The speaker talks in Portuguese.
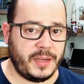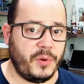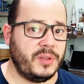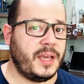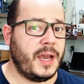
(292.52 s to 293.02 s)

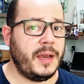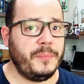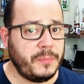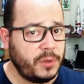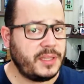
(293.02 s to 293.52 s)
abordar
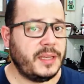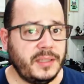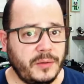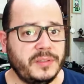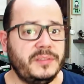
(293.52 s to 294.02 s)
para botar
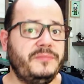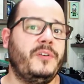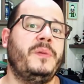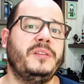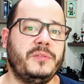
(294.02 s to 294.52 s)
então as
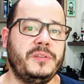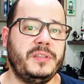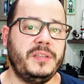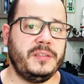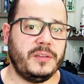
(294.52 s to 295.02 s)
informações
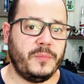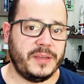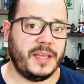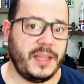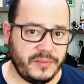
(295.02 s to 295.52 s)
que são mais
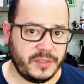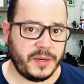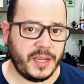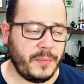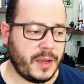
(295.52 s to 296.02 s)
relevantes para
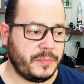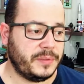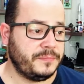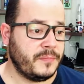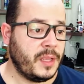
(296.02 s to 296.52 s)
aquele mapa.
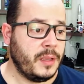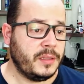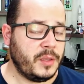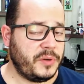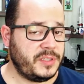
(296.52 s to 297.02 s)

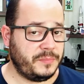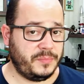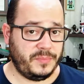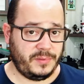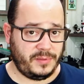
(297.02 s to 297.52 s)
Então, por exemplo,
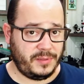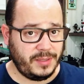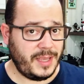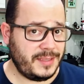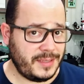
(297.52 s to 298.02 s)

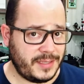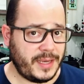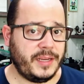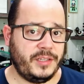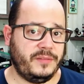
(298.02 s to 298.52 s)
nessa
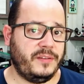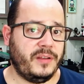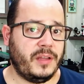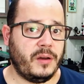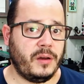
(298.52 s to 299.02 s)
série que a gente vai
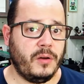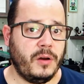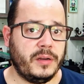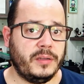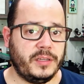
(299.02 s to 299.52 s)
falar
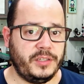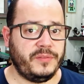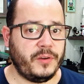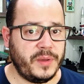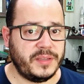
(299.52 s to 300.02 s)
agora, que a gente
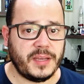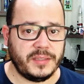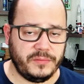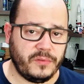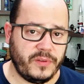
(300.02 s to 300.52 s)
vai começar a
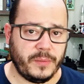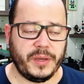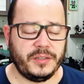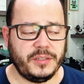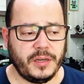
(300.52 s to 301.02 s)
desenvolver a
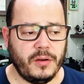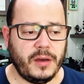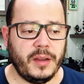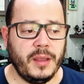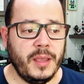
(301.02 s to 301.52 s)
partir de
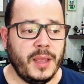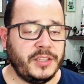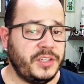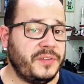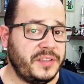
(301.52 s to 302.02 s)
agora, a gente vai